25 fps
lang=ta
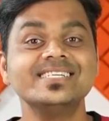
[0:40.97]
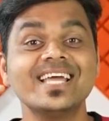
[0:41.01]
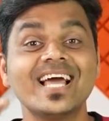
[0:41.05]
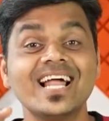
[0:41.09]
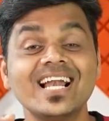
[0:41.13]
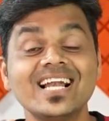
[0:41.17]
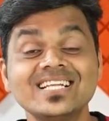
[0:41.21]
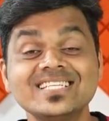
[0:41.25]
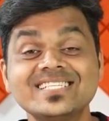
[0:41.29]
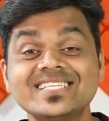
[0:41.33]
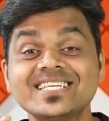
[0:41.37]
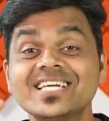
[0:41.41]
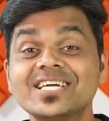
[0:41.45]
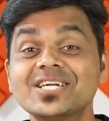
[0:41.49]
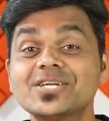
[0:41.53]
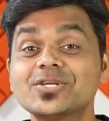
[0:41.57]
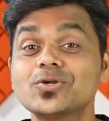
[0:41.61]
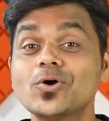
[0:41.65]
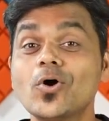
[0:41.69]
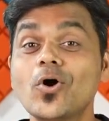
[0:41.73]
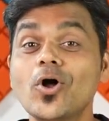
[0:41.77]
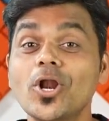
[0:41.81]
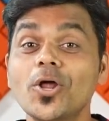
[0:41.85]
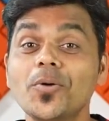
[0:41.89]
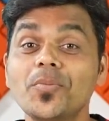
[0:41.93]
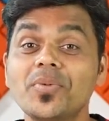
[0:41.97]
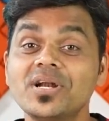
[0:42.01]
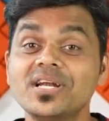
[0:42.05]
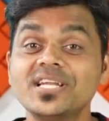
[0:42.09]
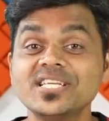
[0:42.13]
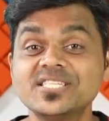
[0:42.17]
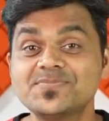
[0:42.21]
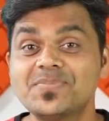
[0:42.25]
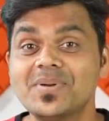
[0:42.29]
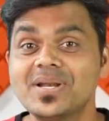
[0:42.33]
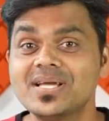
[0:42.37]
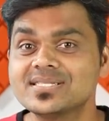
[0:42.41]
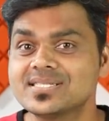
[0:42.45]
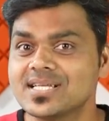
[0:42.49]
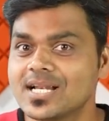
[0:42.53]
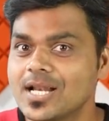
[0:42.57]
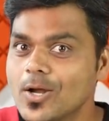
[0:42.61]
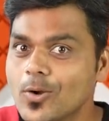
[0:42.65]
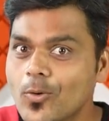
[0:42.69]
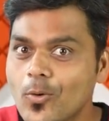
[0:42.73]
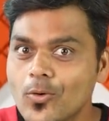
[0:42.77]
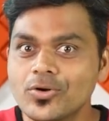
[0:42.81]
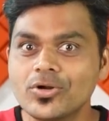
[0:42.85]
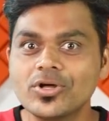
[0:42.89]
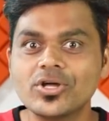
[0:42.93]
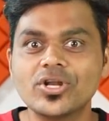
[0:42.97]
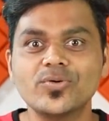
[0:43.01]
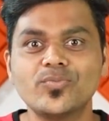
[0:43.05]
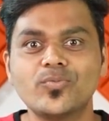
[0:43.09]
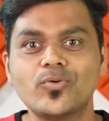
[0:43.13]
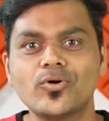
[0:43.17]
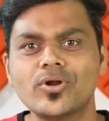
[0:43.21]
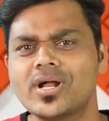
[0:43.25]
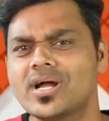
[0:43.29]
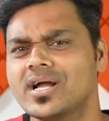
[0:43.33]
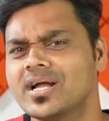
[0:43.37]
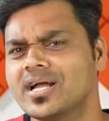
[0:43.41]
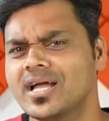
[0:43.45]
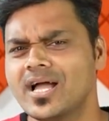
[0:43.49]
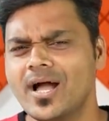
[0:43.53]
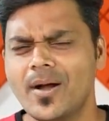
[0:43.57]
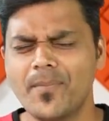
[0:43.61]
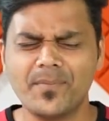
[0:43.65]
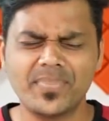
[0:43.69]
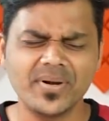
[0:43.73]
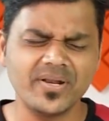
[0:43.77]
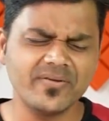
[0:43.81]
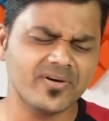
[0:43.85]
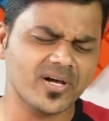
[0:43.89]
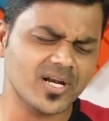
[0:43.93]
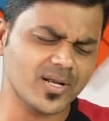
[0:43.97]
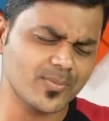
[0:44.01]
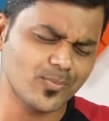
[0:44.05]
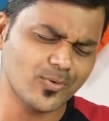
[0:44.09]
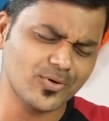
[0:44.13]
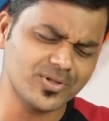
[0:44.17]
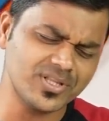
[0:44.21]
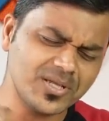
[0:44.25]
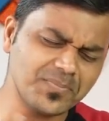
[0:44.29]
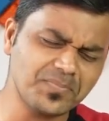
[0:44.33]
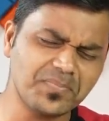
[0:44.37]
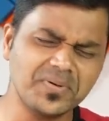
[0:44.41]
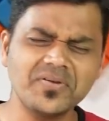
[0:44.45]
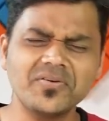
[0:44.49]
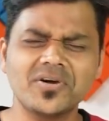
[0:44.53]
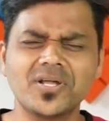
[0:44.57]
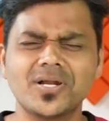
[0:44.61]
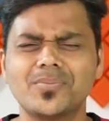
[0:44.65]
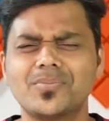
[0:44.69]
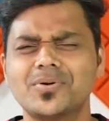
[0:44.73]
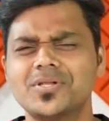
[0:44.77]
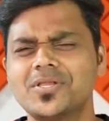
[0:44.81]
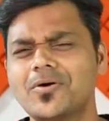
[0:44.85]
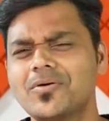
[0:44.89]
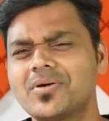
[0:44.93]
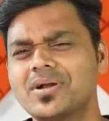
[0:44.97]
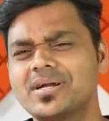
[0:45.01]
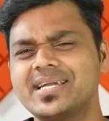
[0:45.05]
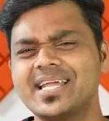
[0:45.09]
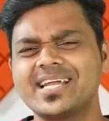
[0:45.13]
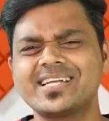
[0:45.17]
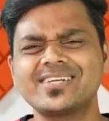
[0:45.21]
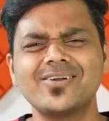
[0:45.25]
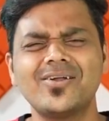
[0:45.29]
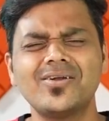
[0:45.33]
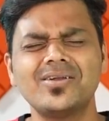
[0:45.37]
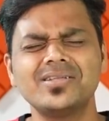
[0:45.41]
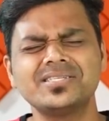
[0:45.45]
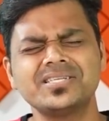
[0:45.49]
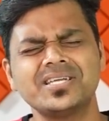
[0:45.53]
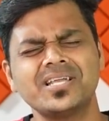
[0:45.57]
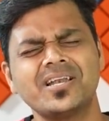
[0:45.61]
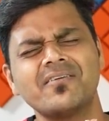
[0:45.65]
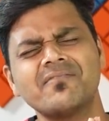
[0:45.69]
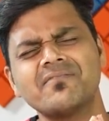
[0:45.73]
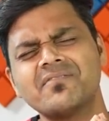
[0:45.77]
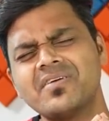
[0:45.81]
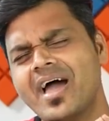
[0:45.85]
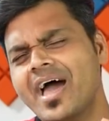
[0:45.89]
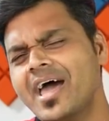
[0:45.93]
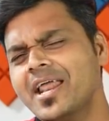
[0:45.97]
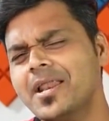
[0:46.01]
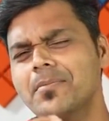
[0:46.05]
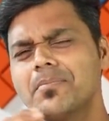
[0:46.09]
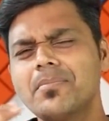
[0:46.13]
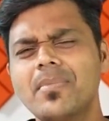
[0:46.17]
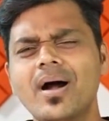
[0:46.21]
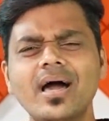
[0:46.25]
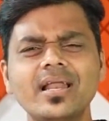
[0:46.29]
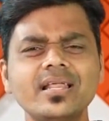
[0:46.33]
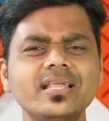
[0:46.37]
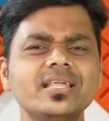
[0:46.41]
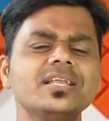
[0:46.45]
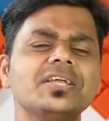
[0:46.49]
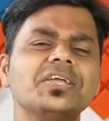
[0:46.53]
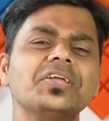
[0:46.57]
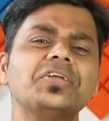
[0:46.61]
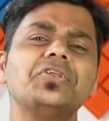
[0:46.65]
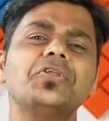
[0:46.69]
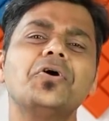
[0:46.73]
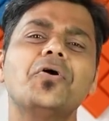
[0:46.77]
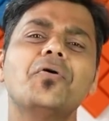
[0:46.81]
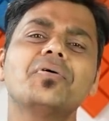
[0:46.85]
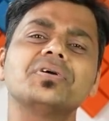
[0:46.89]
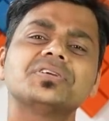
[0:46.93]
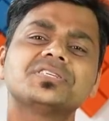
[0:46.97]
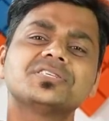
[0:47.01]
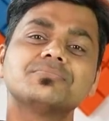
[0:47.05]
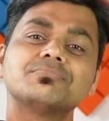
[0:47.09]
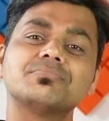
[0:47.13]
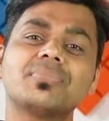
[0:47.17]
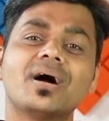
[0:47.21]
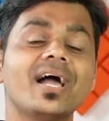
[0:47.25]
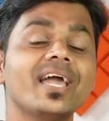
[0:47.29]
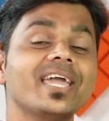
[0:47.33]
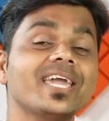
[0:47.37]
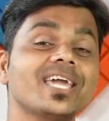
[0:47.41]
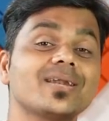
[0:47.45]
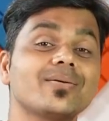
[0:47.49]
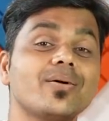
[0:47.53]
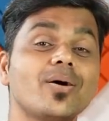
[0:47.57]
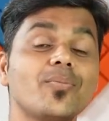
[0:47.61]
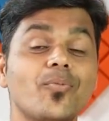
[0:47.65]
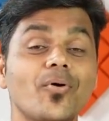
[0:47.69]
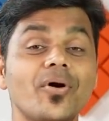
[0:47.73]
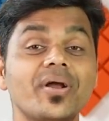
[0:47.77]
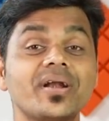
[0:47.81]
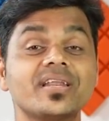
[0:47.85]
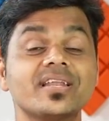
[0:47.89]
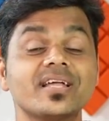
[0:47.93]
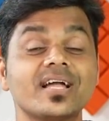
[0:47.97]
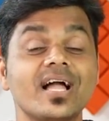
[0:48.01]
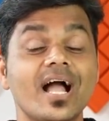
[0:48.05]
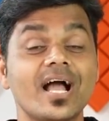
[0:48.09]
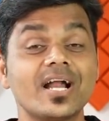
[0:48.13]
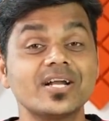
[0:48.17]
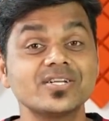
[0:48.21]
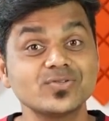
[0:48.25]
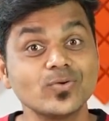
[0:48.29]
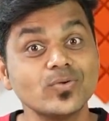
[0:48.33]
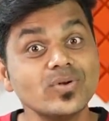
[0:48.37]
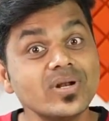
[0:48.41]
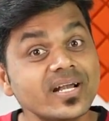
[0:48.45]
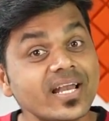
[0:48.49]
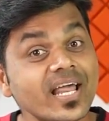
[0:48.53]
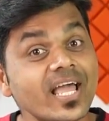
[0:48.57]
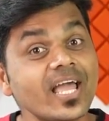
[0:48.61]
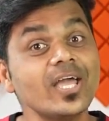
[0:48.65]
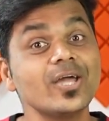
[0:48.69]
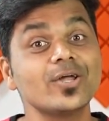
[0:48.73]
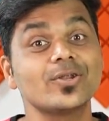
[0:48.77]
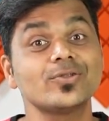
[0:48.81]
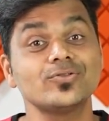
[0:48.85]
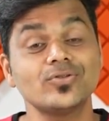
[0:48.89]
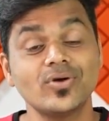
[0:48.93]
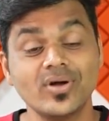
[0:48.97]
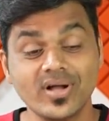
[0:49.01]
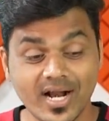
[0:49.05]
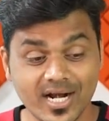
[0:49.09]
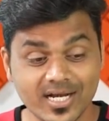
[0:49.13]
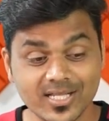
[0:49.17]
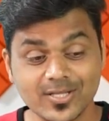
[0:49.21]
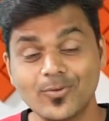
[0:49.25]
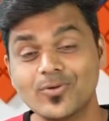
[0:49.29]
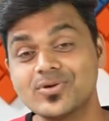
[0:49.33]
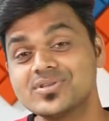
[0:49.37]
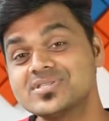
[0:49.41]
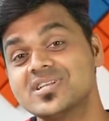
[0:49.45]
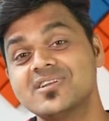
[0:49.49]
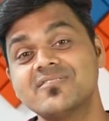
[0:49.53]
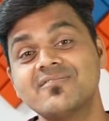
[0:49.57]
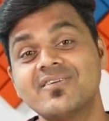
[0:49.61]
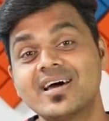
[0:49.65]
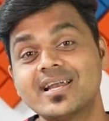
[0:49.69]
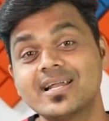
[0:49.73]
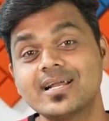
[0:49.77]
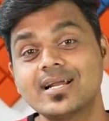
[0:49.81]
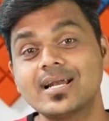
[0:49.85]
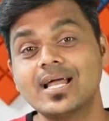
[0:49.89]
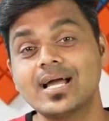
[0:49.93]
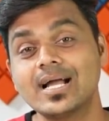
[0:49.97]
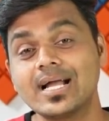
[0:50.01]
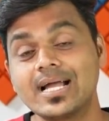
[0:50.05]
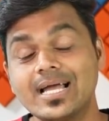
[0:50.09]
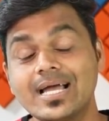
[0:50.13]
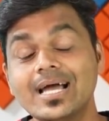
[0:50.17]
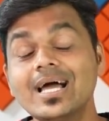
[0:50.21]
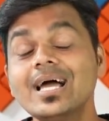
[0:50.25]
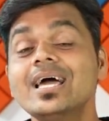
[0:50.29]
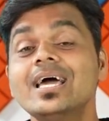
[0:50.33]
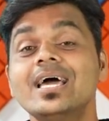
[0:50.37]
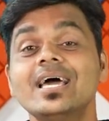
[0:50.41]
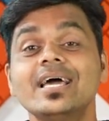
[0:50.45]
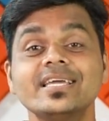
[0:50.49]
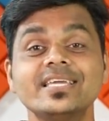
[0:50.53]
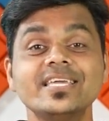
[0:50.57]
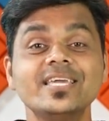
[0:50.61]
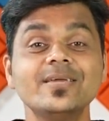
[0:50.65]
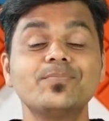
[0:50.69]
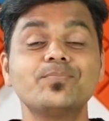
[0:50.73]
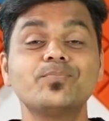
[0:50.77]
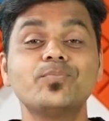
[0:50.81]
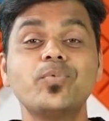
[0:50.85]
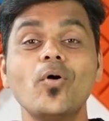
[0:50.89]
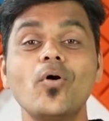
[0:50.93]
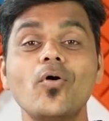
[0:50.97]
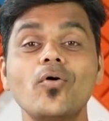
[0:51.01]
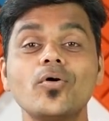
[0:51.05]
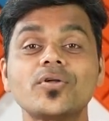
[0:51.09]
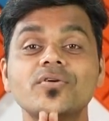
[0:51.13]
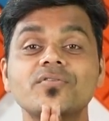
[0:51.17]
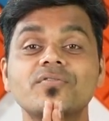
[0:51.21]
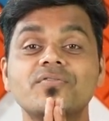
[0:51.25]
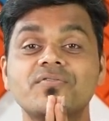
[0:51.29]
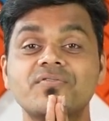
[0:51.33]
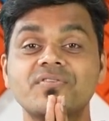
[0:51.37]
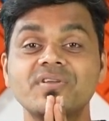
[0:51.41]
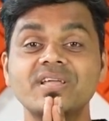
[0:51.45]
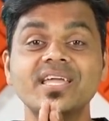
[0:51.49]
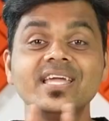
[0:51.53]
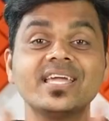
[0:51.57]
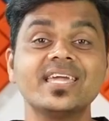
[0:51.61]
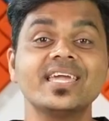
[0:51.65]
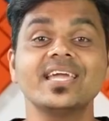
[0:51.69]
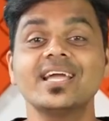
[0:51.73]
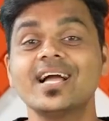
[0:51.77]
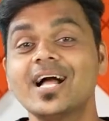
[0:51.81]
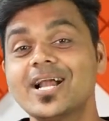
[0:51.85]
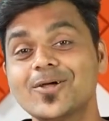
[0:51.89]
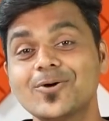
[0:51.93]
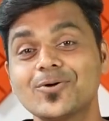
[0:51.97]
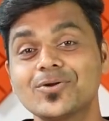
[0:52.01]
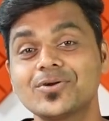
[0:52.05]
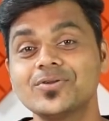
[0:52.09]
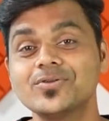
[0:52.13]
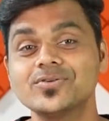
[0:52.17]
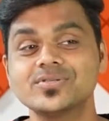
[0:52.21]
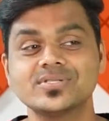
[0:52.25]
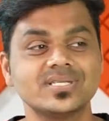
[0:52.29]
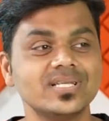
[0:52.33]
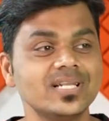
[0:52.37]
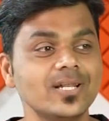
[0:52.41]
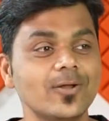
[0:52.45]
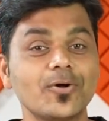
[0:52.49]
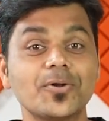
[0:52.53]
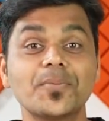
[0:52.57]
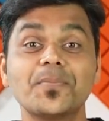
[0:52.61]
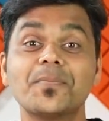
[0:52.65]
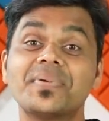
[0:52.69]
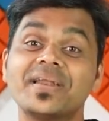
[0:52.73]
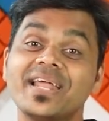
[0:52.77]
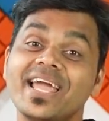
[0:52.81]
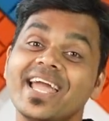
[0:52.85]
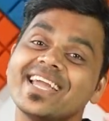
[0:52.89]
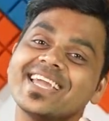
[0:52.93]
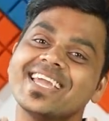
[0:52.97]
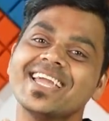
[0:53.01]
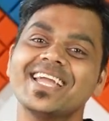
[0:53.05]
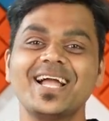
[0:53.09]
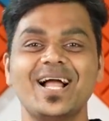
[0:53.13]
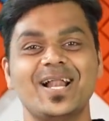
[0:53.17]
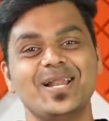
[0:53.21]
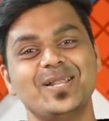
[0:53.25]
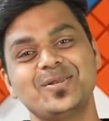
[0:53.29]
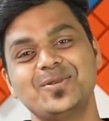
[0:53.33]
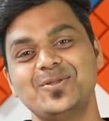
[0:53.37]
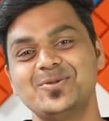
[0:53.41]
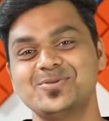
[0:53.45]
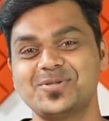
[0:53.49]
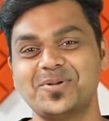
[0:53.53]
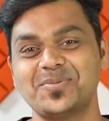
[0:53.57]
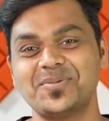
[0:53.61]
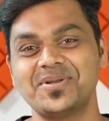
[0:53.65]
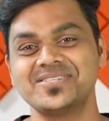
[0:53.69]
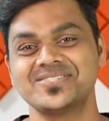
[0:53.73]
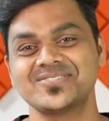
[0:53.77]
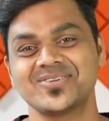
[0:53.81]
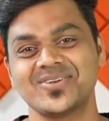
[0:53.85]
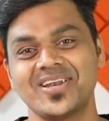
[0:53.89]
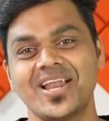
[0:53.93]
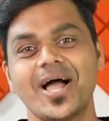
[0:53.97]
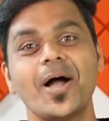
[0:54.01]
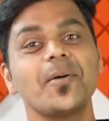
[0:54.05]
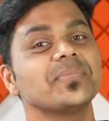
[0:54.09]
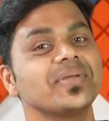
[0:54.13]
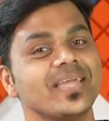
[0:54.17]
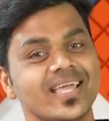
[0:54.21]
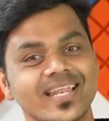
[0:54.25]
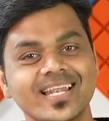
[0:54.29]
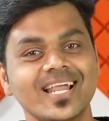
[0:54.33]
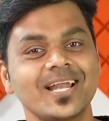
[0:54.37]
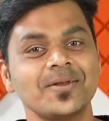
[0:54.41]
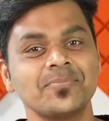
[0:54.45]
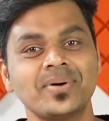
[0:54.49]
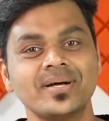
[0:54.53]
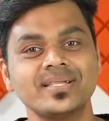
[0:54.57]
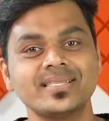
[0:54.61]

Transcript: எல்ஜி ரோலபிள் டிஸ்பிளேஸ் எல்லாம் கொண்டு வர போகிறாங்க அப்படி வரப்போது இப்படி வரப்போது அவங்க டெக்னாலஜியெல்லாம் வேறு மாதிரி இருக்குது இனோவேஷன் பயங்கரமாக இருக்காங்கன்னு சொல்லிட்டே இருந்தோம் கடந்த ஒரு சில வாரங்களாக இப்போ ஒரு ஃப்ரீக்கிங்கான ஒரு நியூஸ் இல்லை ஒரு பிரேக்கிங்கான நியூஸ் அப்படின்னு சொல்லலாம் என்னன்னு